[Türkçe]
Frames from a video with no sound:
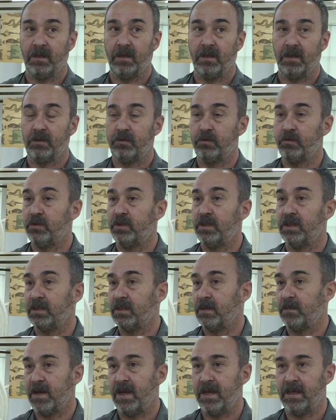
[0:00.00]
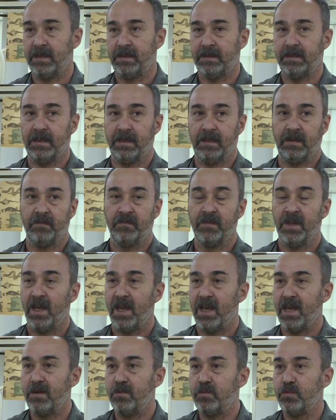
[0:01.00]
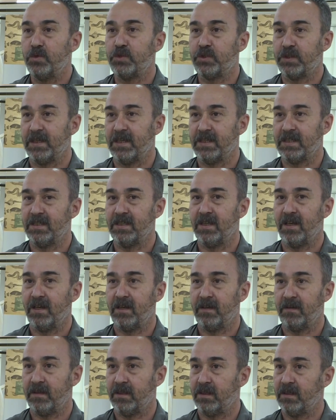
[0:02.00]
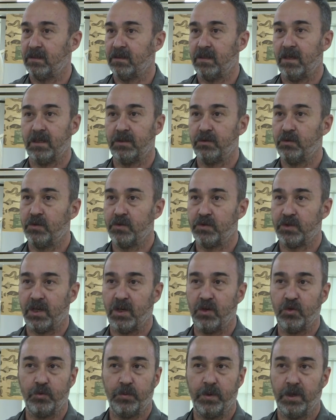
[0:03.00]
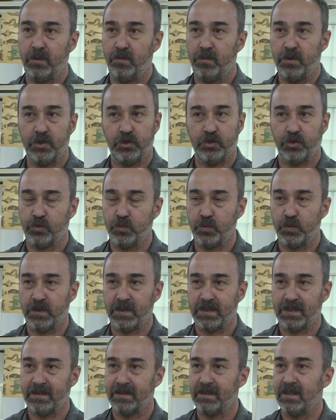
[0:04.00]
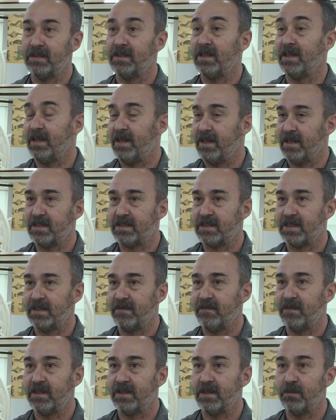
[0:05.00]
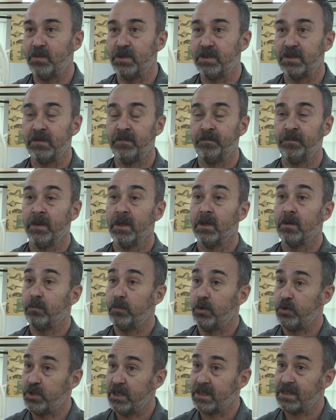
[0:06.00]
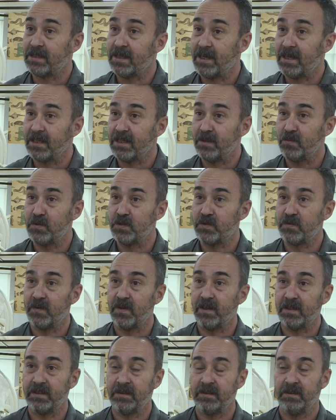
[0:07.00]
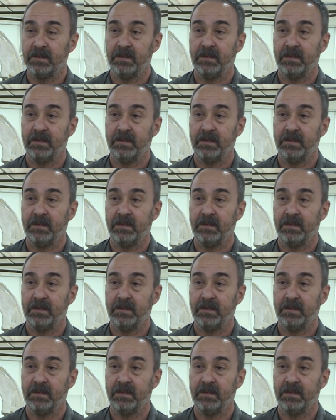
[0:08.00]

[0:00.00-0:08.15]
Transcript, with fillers: Ee, Türkiye'de belki de en müstesna, e, daha doğrusu Avrupa'nın birçok müzesinden de ileri seviyede bir böcek sergimiz var.